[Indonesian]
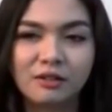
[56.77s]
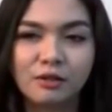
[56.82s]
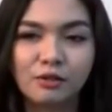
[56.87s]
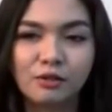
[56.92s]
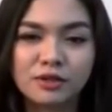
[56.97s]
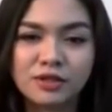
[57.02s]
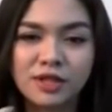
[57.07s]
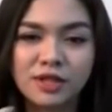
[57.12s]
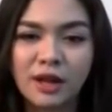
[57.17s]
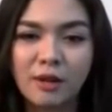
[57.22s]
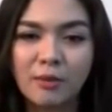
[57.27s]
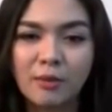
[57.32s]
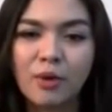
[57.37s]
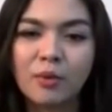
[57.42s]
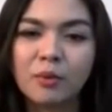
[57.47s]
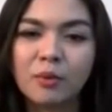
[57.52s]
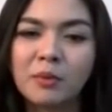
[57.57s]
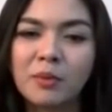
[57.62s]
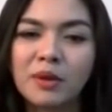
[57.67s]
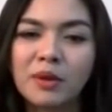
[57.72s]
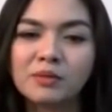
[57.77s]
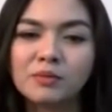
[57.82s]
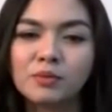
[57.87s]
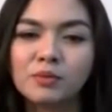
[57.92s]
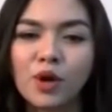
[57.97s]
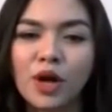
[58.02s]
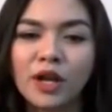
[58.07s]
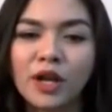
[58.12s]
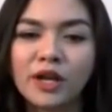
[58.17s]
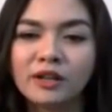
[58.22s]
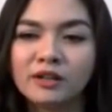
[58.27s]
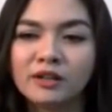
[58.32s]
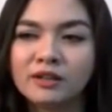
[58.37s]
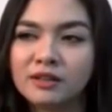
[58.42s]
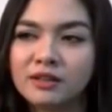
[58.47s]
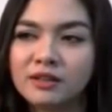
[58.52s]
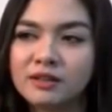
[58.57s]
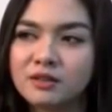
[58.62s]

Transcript: lulusan aku memang bukan yang